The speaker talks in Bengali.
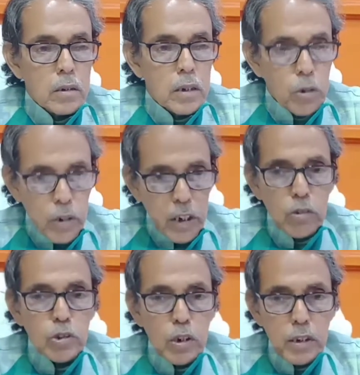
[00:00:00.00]
তেঘড়িয়া
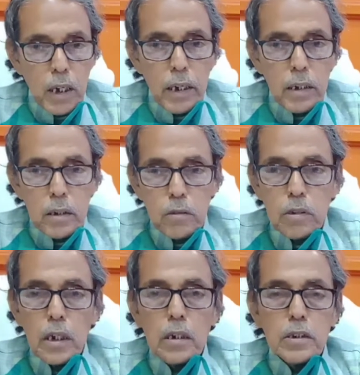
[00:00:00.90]
অঞ্চলে থাকেন
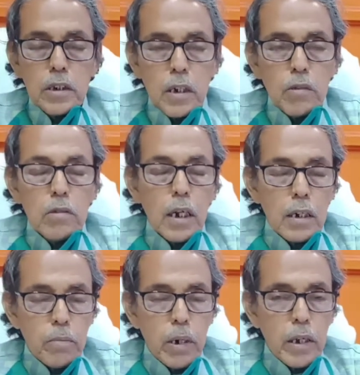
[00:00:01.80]
তেঘড়িয়া নিশিকানন
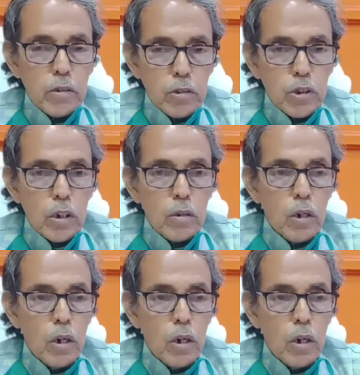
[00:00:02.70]
ঢালিপাড়া এই অঞ্চলে